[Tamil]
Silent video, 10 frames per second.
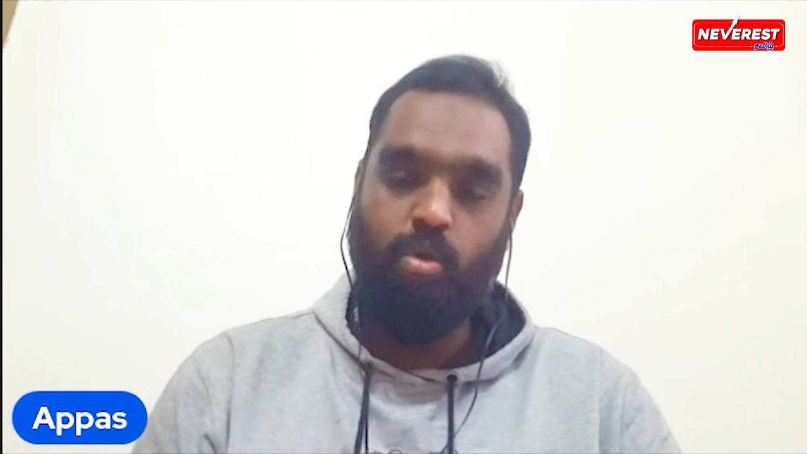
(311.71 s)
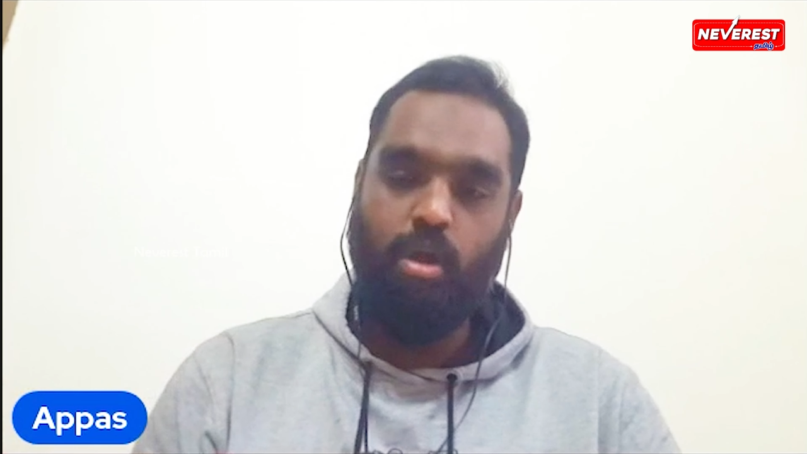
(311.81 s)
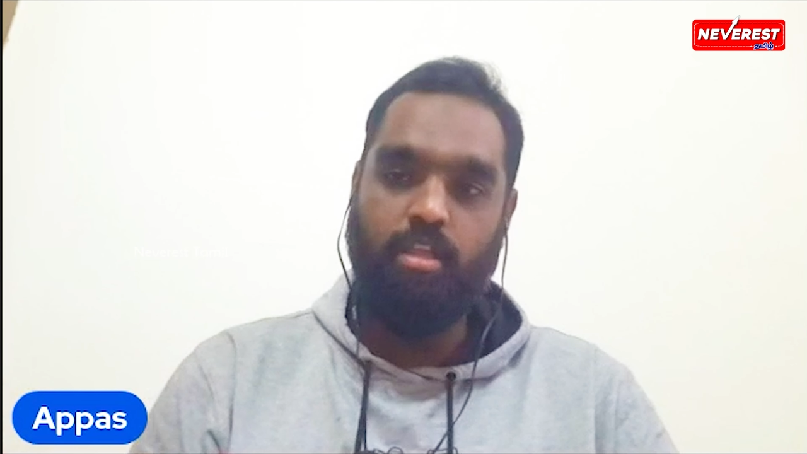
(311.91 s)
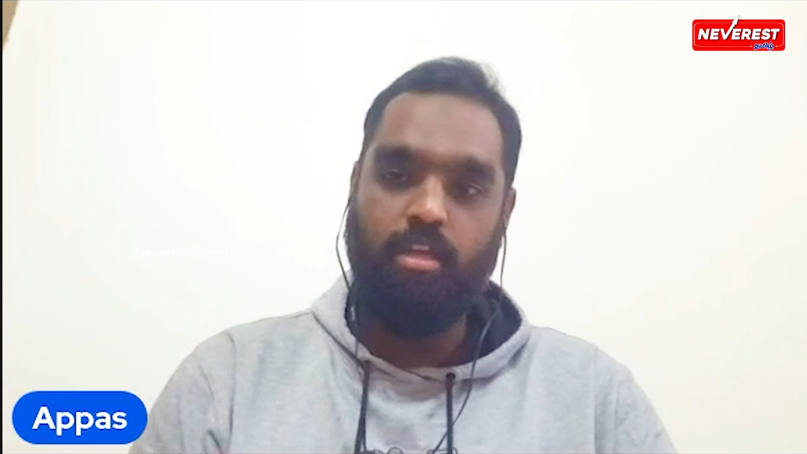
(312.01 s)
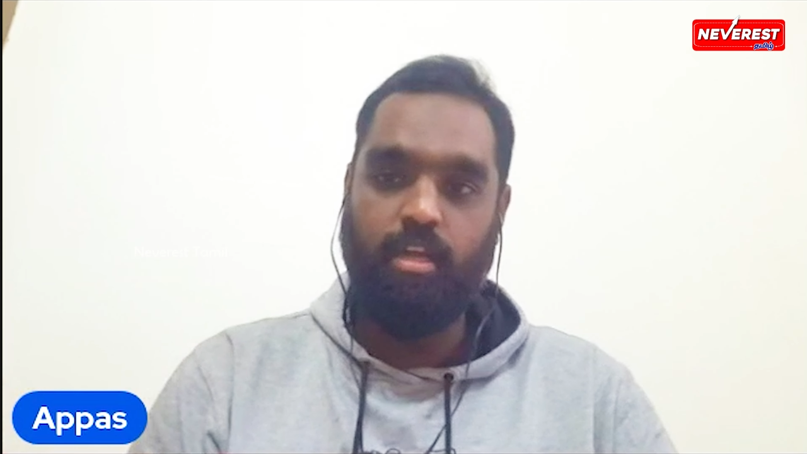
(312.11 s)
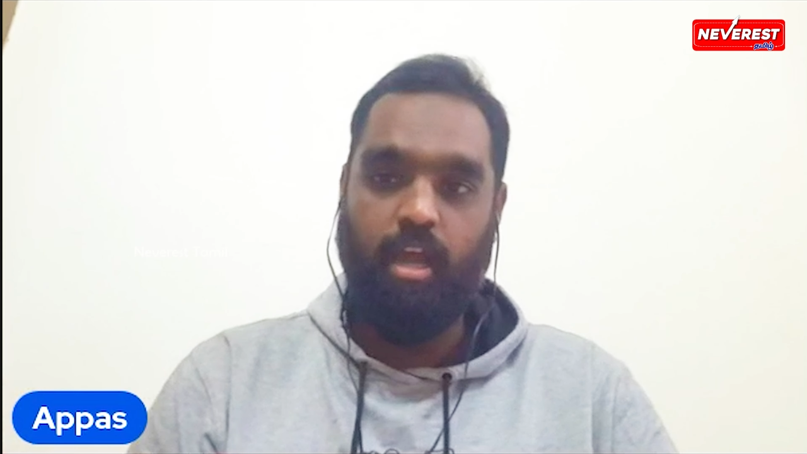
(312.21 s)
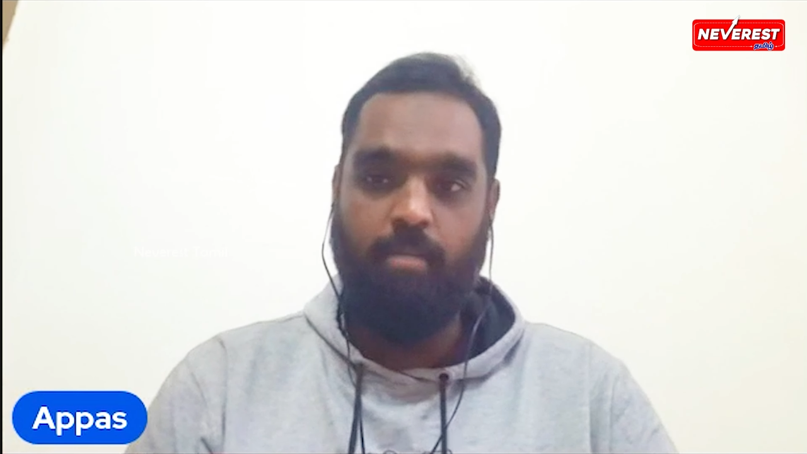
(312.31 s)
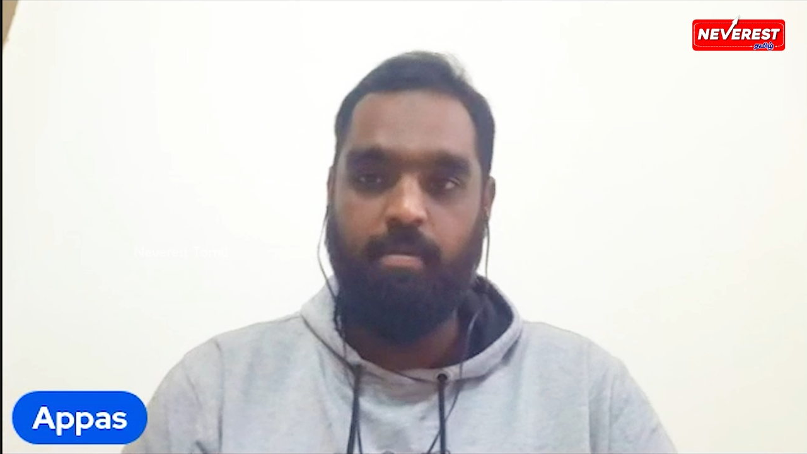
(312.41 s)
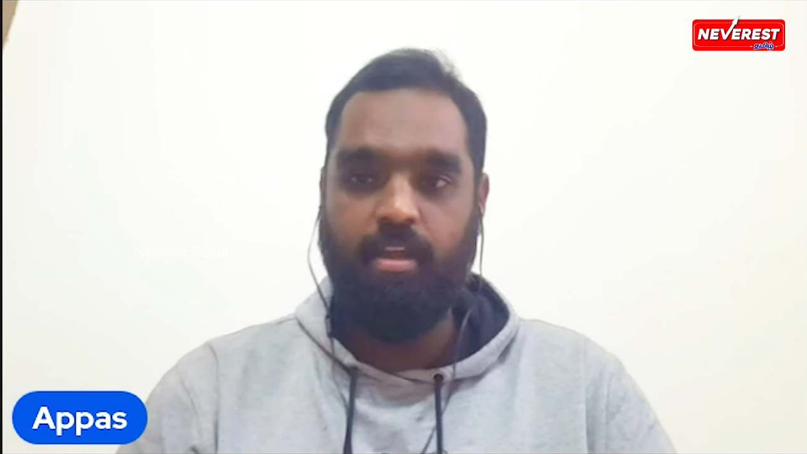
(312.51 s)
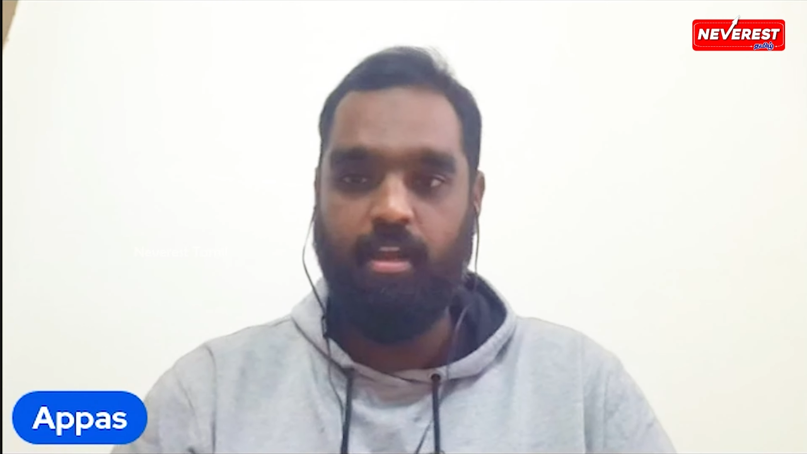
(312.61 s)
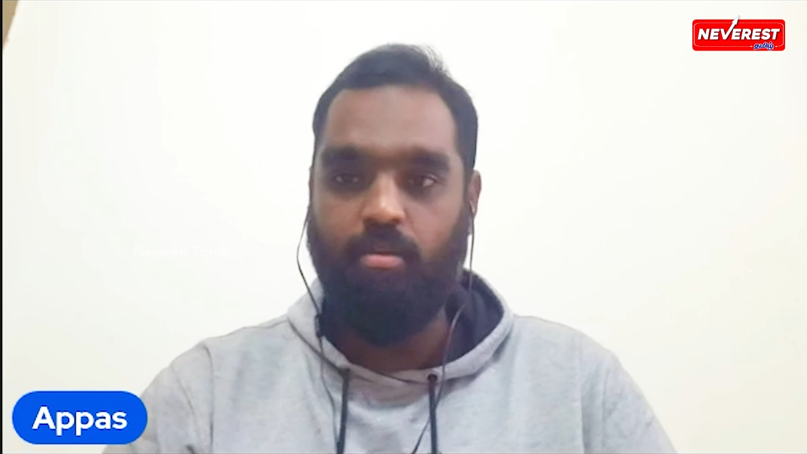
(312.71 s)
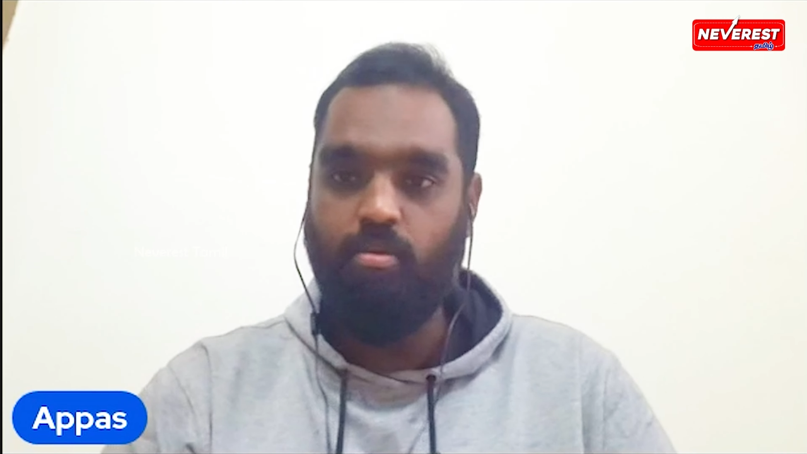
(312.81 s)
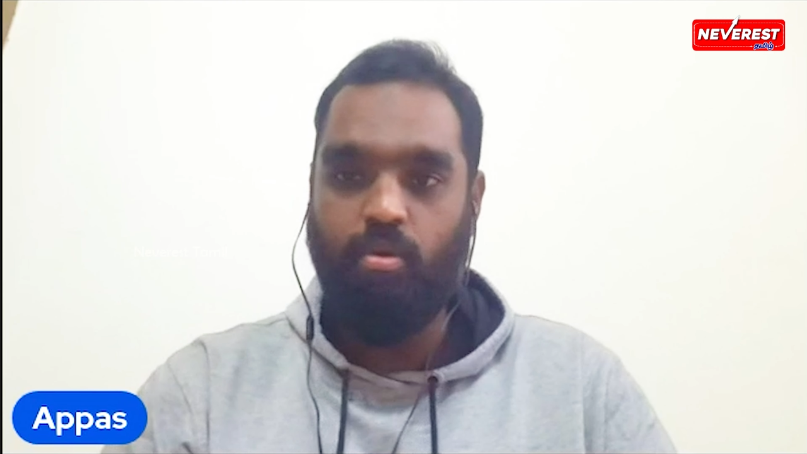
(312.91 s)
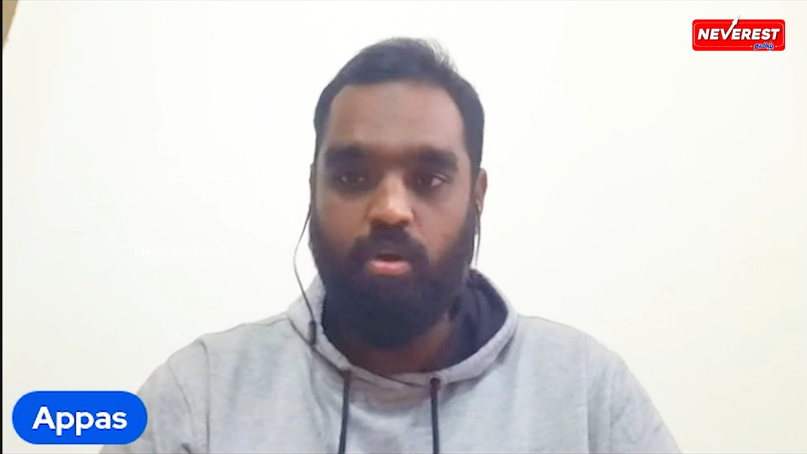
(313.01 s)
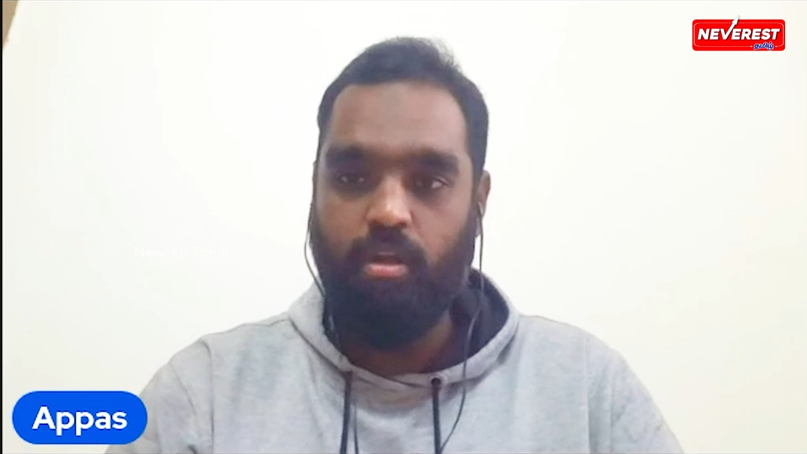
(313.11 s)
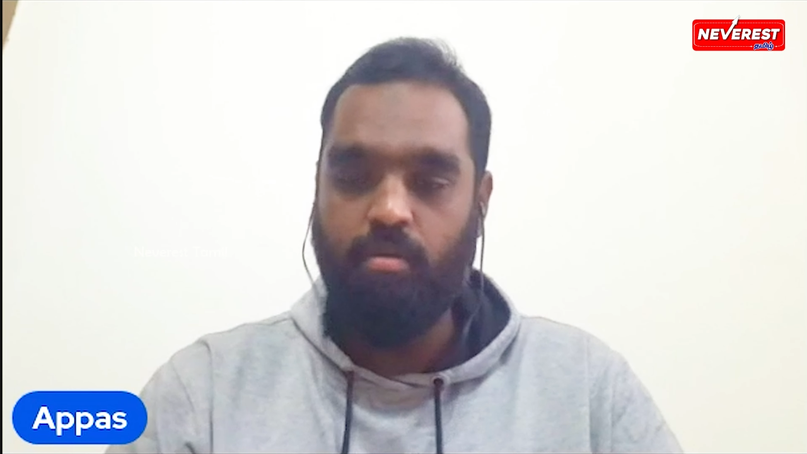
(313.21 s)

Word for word: கூடாது அப்படிங்கிற அளவுக்கு ஒரு